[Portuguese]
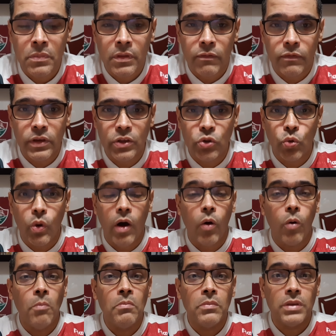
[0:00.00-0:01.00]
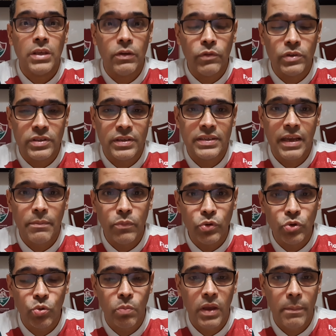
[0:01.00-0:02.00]
virtual, que você sabe
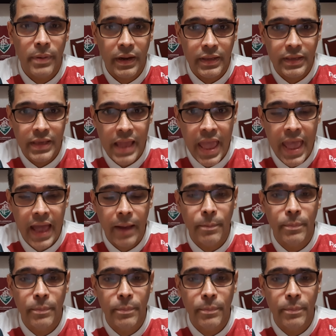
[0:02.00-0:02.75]
muito bem para que é,